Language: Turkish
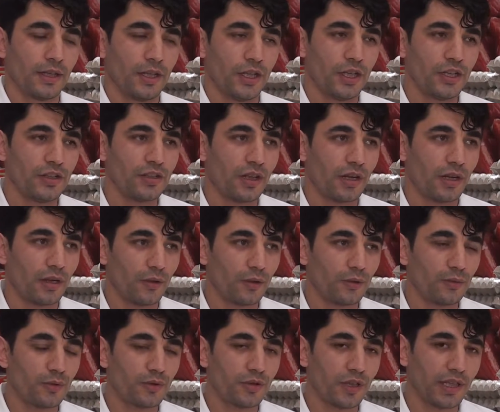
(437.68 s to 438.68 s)
İnşallah
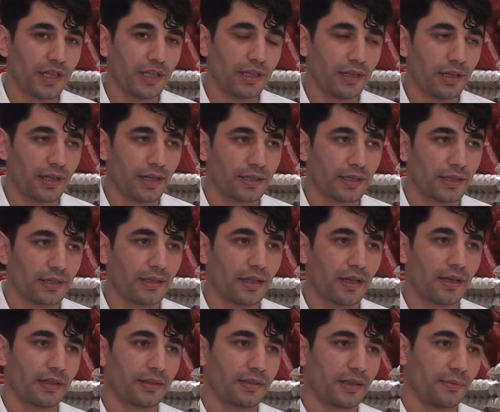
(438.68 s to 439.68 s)
önümüzdeki yıllarda
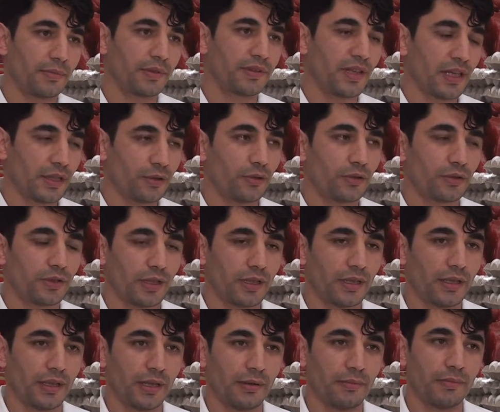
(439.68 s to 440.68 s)
da tabii
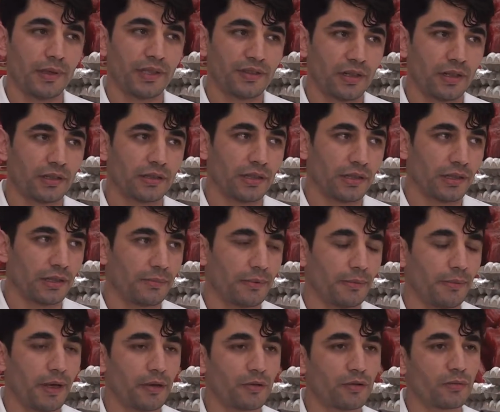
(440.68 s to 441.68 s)
sektörde 5-6 e, yıllık bir
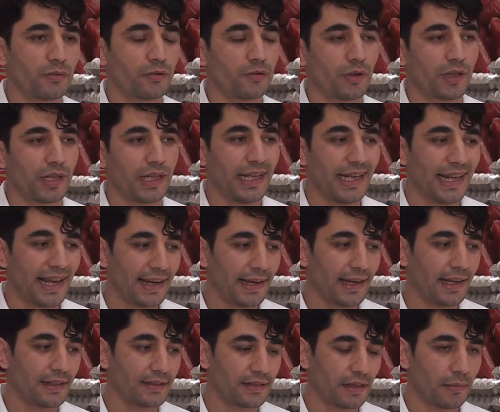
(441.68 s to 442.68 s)
mevzumuz var.
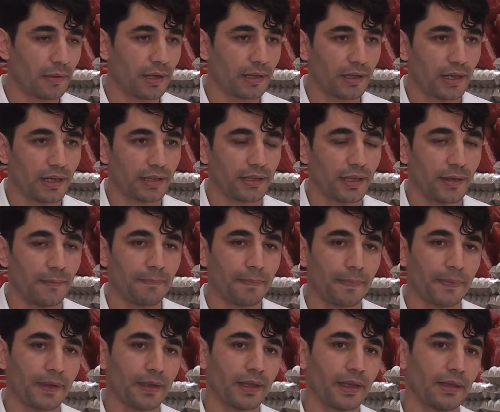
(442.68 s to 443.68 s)
İlerleyen zamanlarda
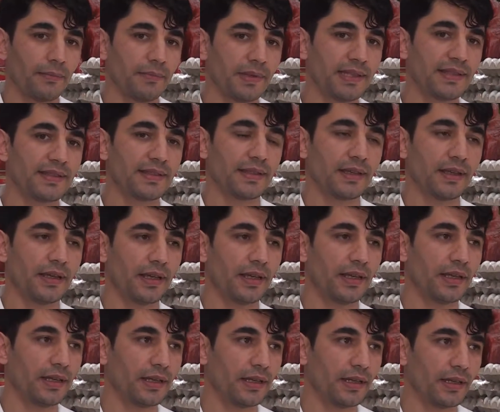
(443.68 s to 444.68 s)
e, biz
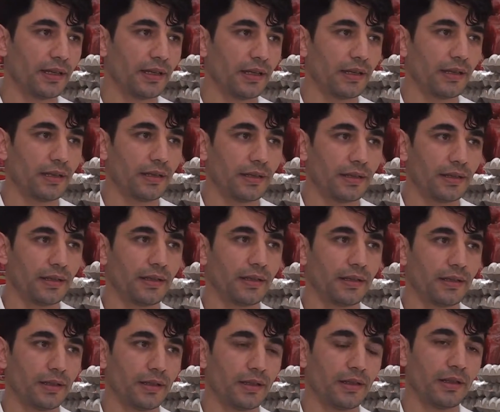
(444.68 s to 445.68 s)
e,
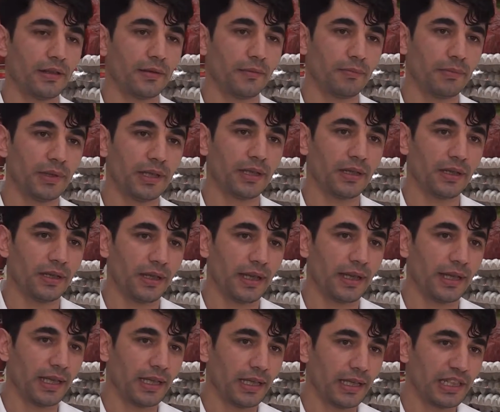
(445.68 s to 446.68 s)
bir
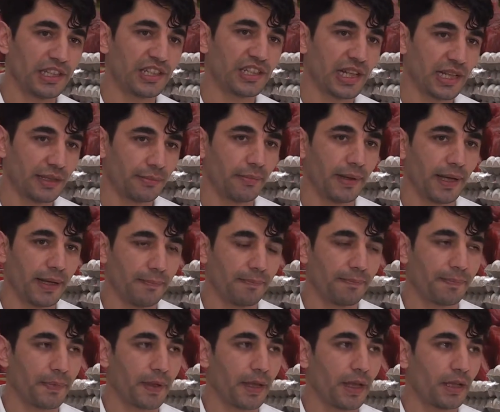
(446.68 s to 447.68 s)
işletme,
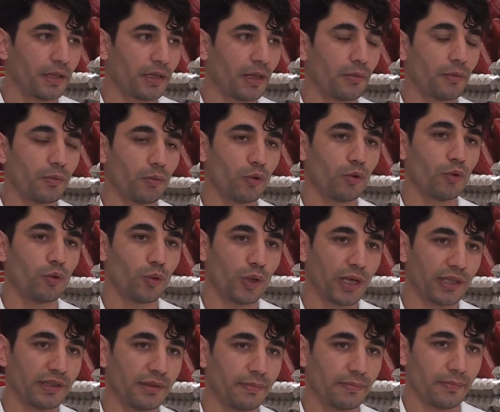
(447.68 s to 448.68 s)
tabii bu
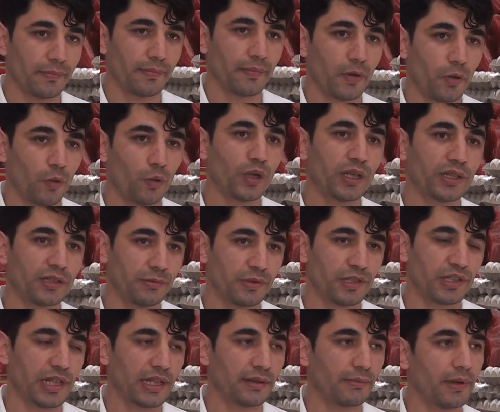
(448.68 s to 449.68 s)
üretim, üretim
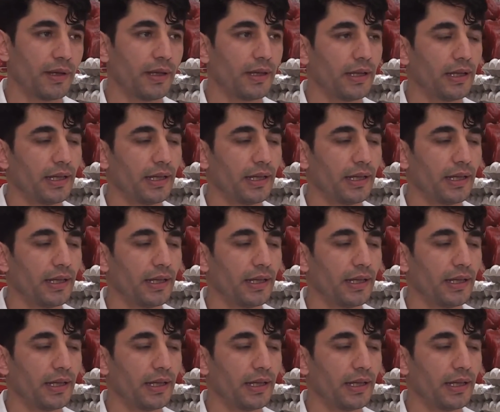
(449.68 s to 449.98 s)
işletme.